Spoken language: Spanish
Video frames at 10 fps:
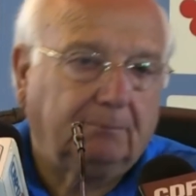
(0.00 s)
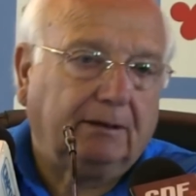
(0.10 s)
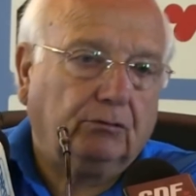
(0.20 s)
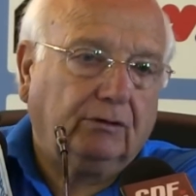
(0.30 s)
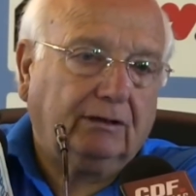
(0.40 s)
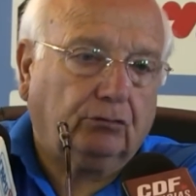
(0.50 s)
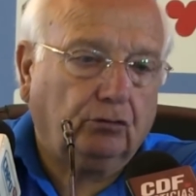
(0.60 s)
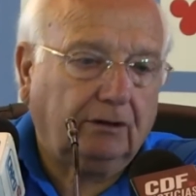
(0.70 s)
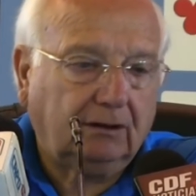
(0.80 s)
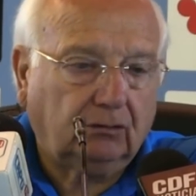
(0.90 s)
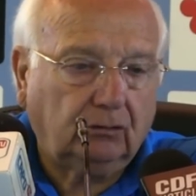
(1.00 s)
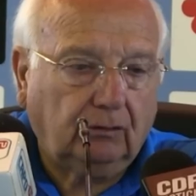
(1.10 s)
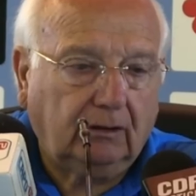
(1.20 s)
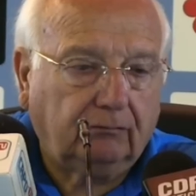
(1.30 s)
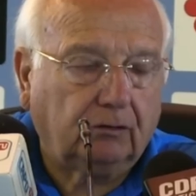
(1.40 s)
pero eso es
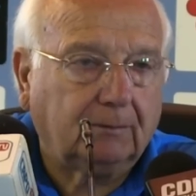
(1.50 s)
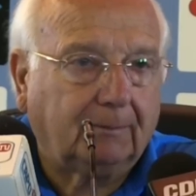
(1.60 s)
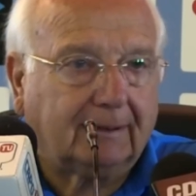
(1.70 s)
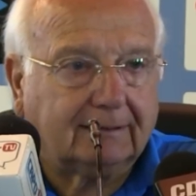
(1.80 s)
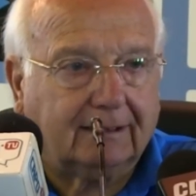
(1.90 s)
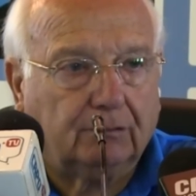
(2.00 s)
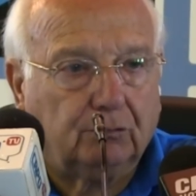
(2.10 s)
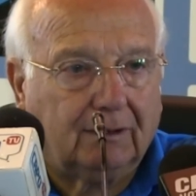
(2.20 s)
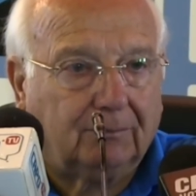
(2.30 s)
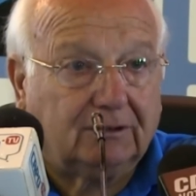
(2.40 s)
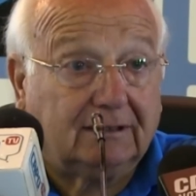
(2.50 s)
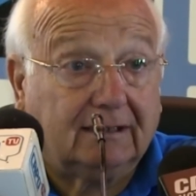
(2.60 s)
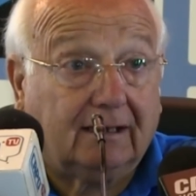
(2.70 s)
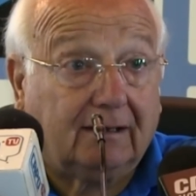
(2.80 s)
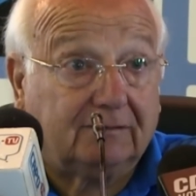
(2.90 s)
eh, forma parte de una
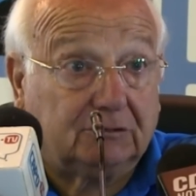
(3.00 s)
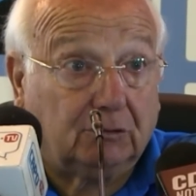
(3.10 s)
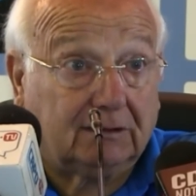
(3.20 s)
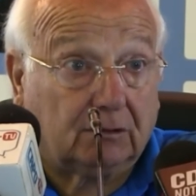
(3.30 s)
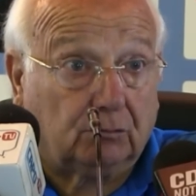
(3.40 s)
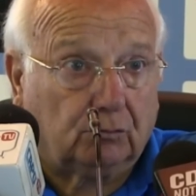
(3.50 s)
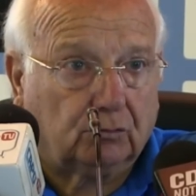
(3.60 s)
política habitual del club.